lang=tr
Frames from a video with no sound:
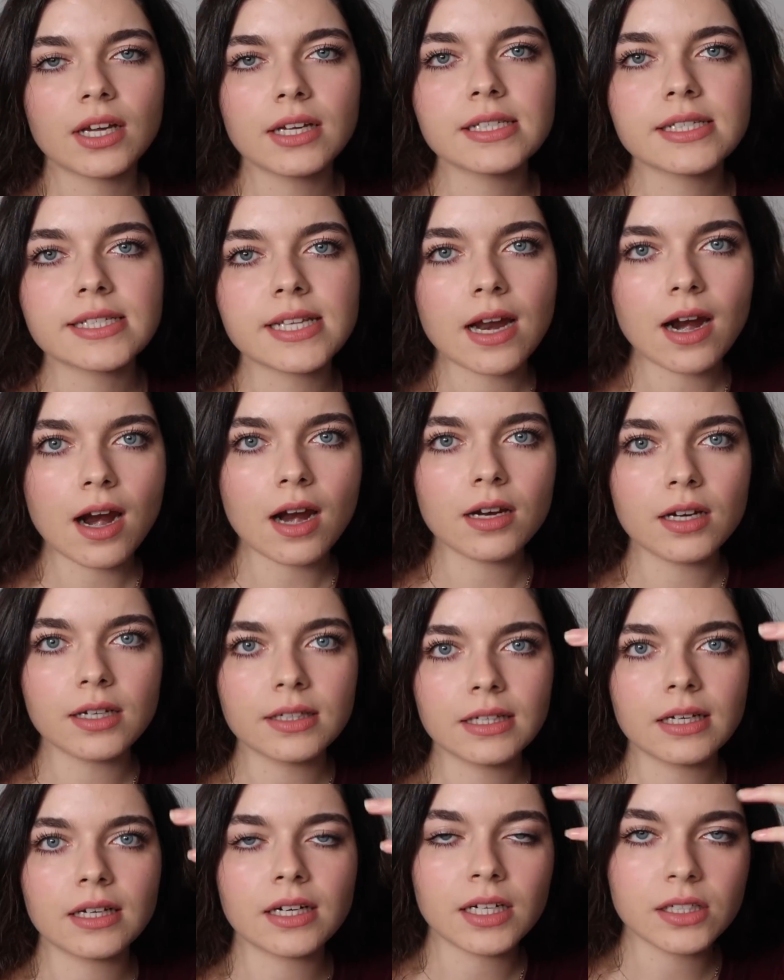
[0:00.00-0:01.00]
Şekerin
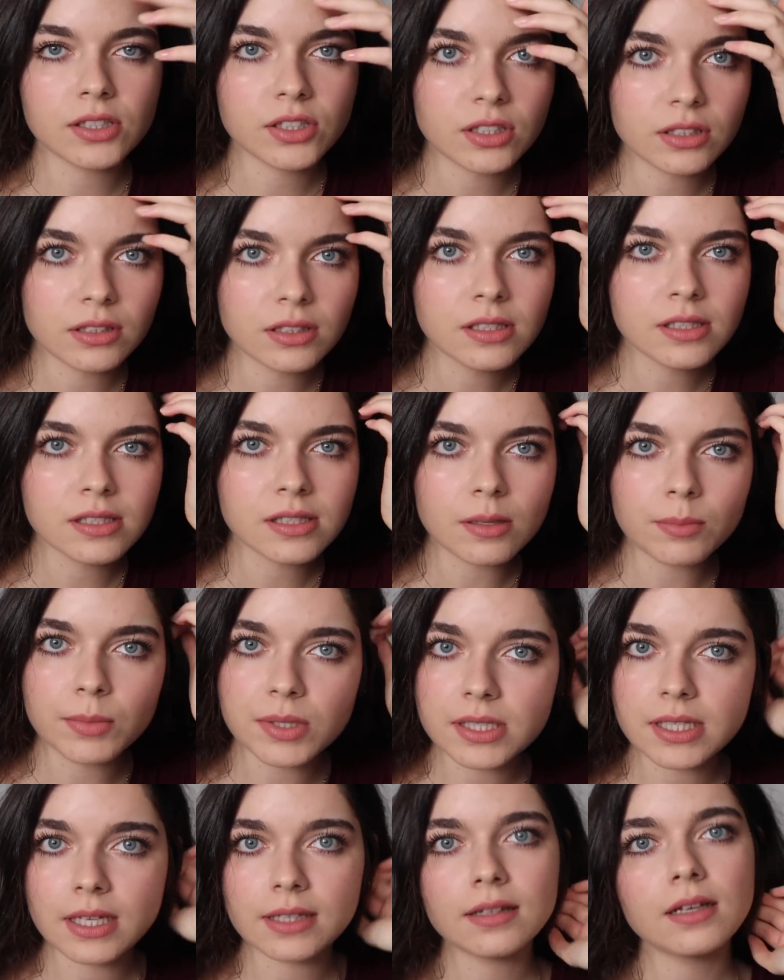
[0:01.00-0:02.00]
zararları diye araştırdığınız
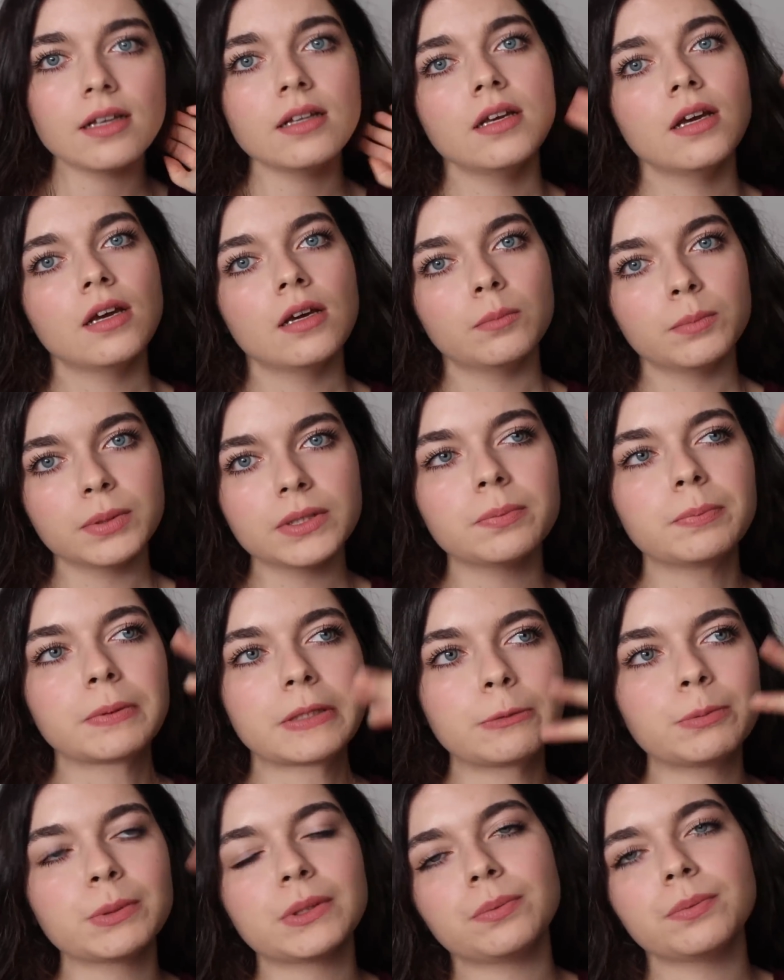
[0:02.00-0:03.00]
zaman zaten pıtı
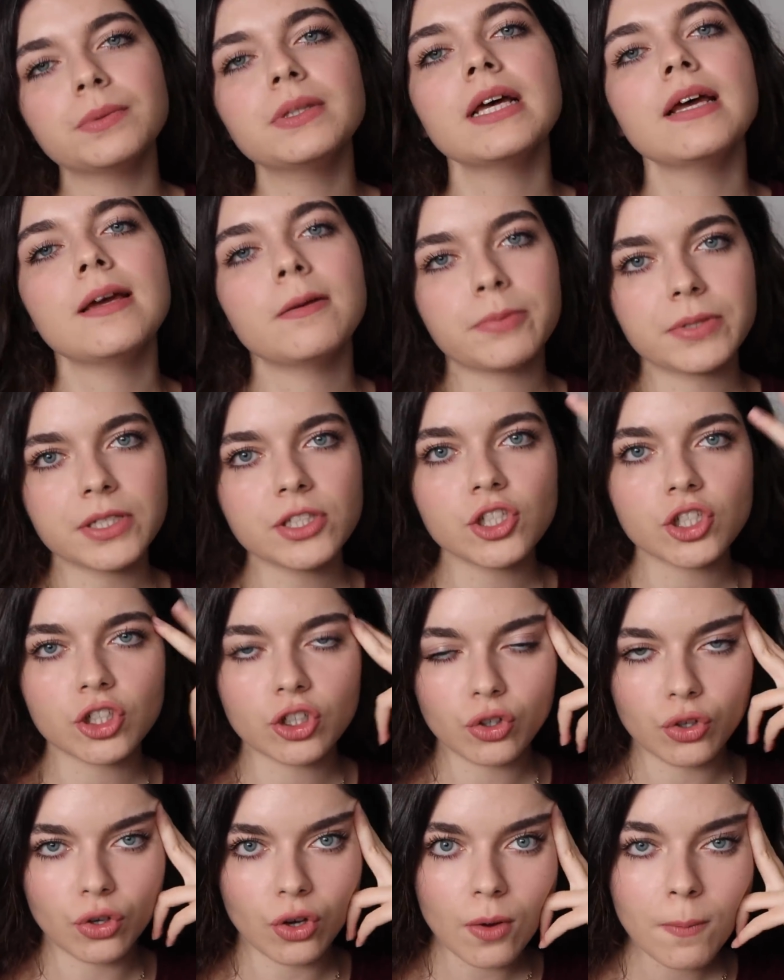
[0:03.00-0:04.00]
pıtı pıtı pıtı hepsi
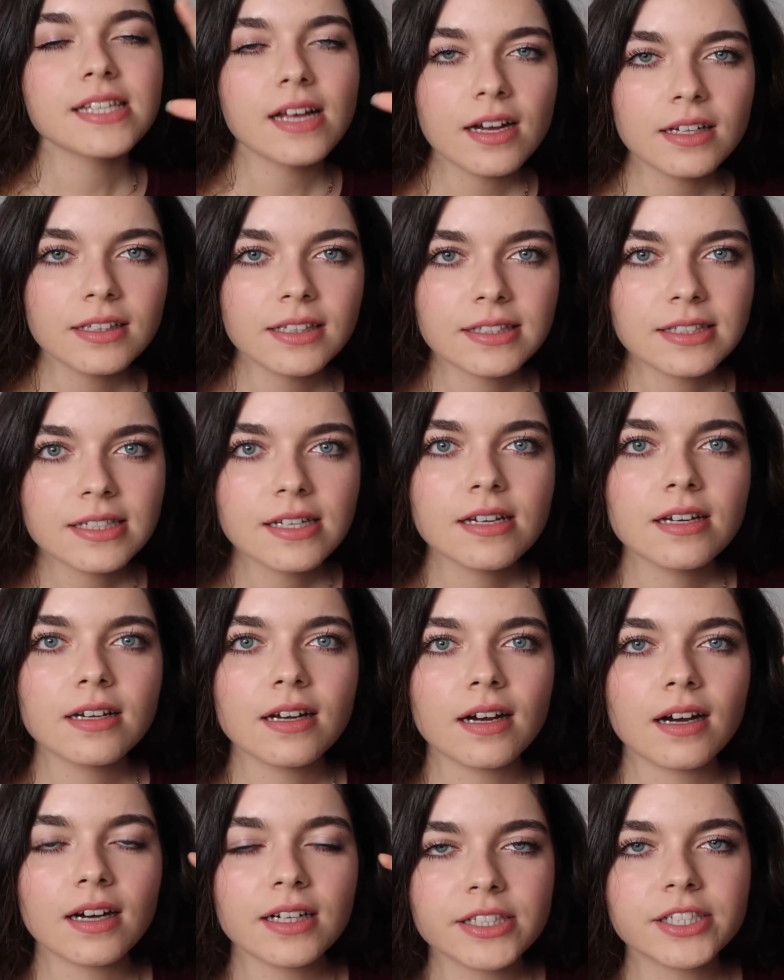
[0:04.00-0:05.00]
çıkıyor. Sadece
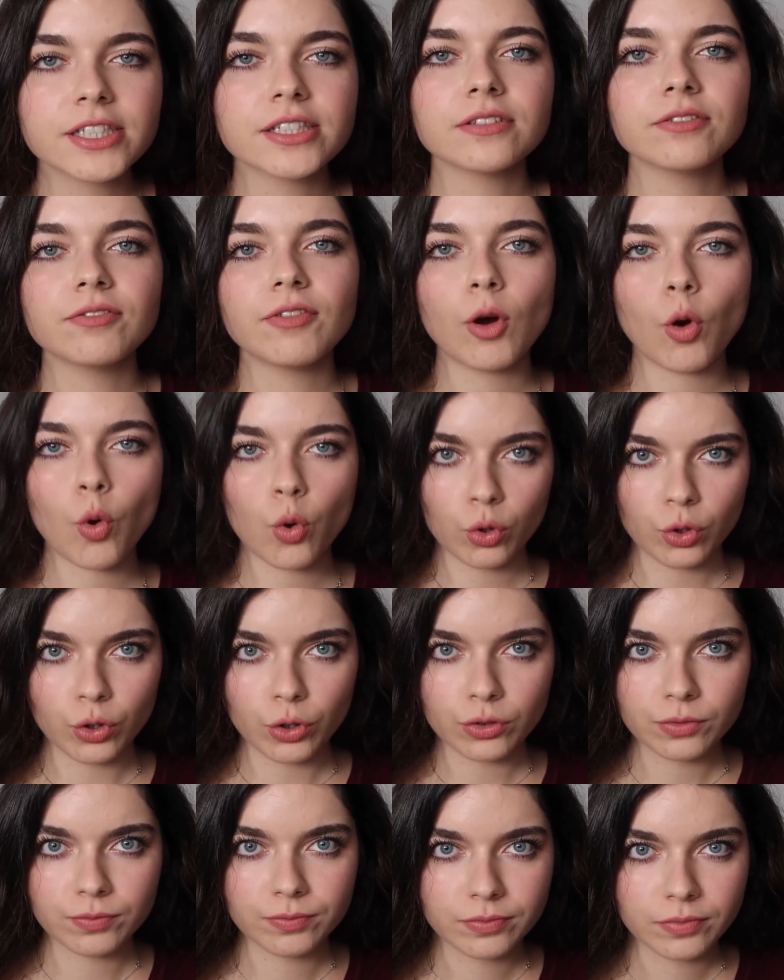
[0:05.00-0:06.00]
açın ve
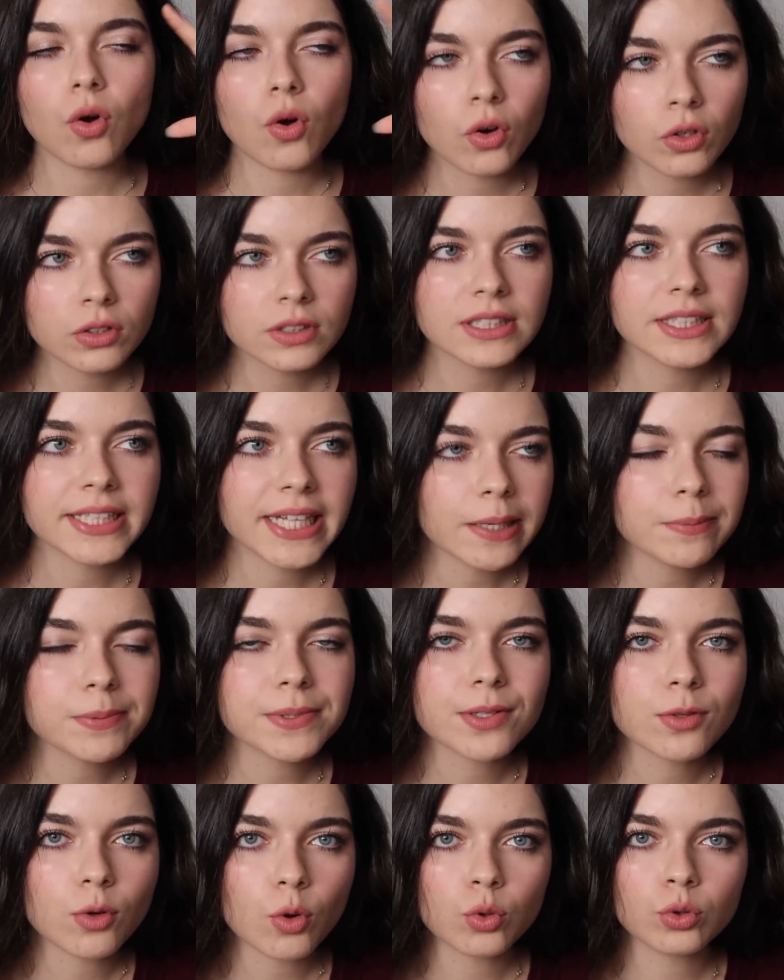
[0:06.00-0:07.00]
okuyun. Onların
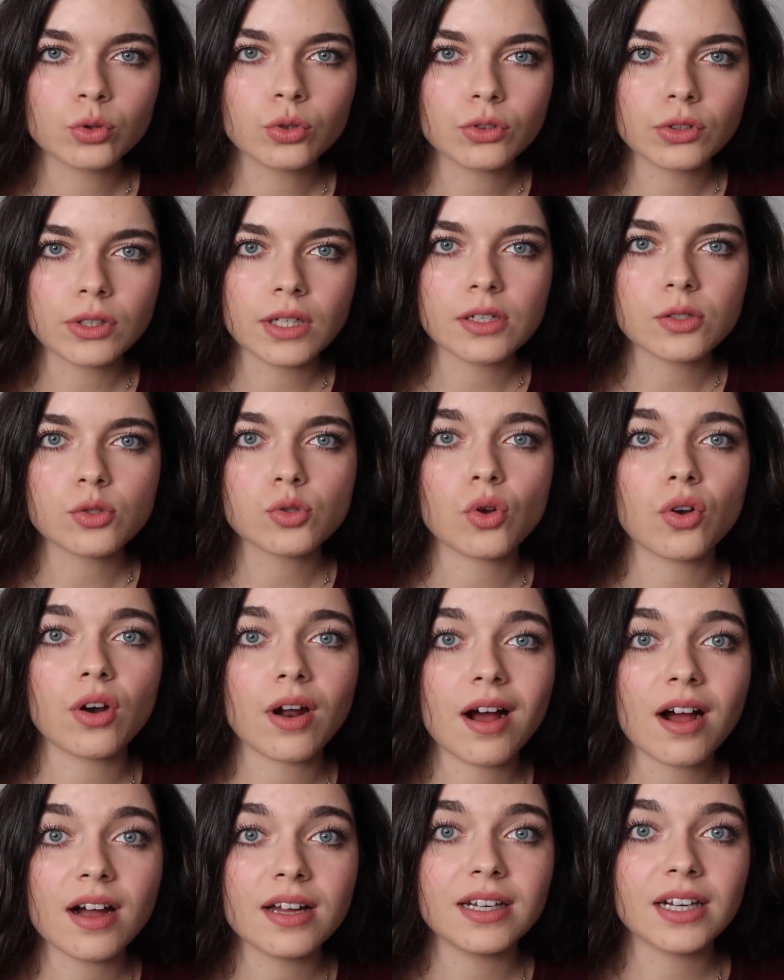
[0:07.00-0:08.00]
hepsini okuduktan
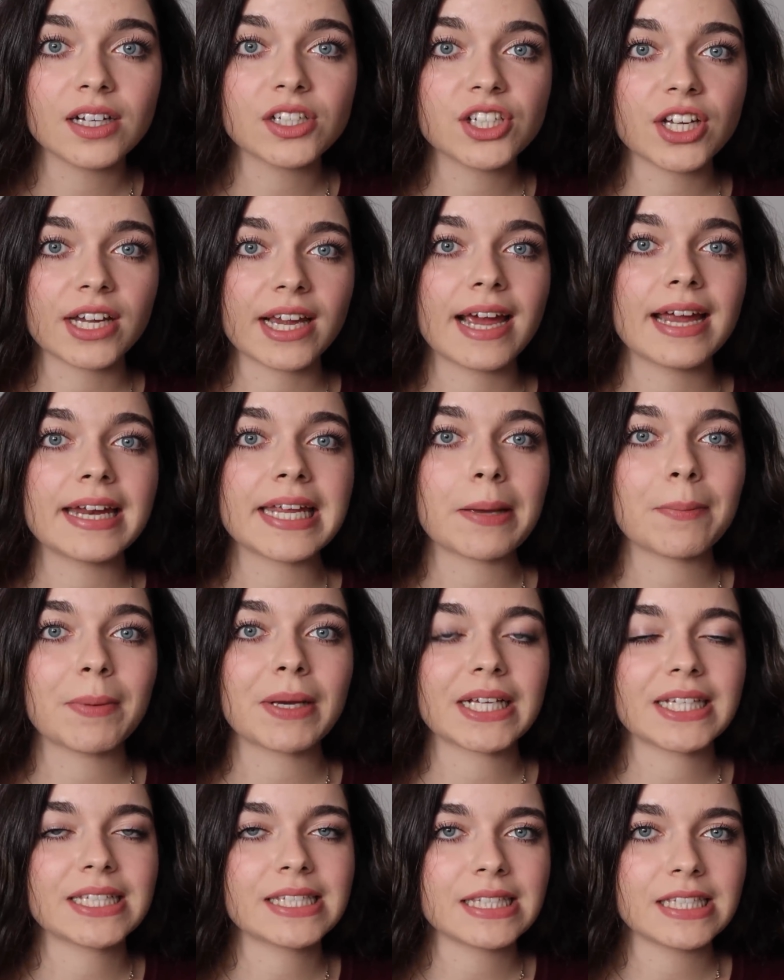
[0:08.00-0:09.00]
sonra hala şeker
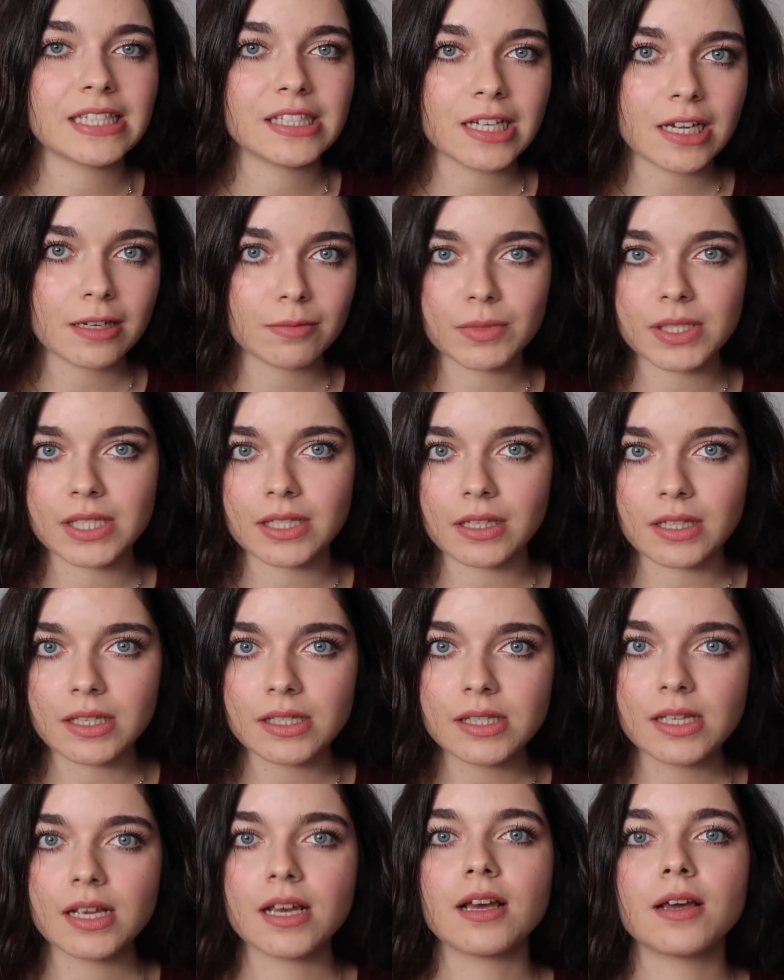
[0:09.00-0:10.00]
yemek isteyecek
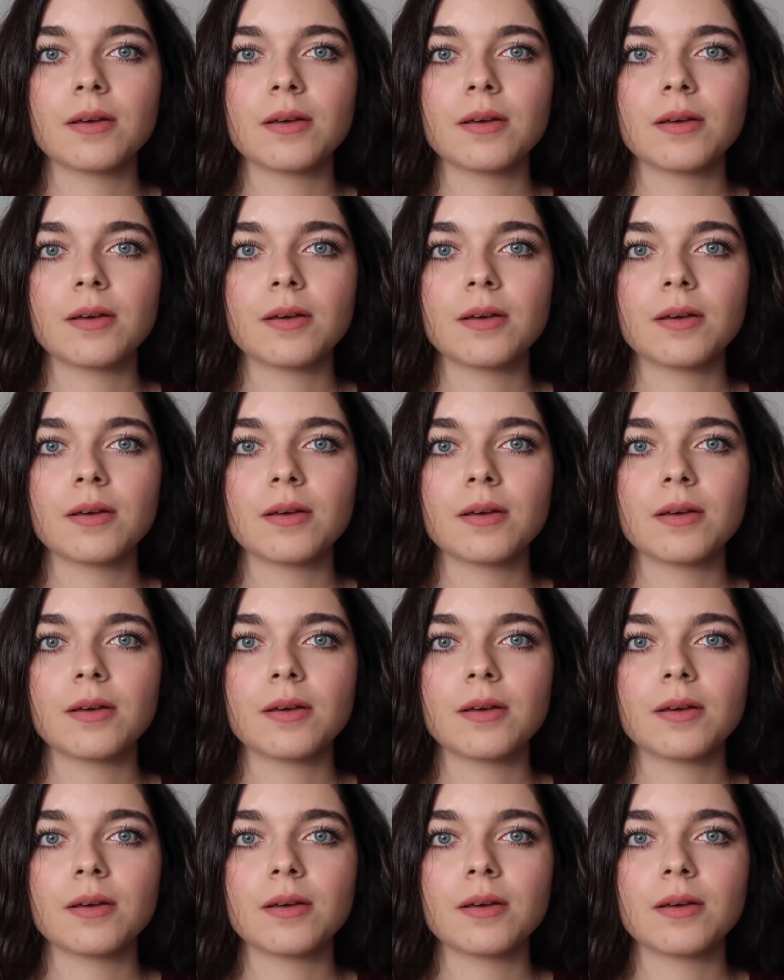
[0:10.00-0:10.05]
misiniz?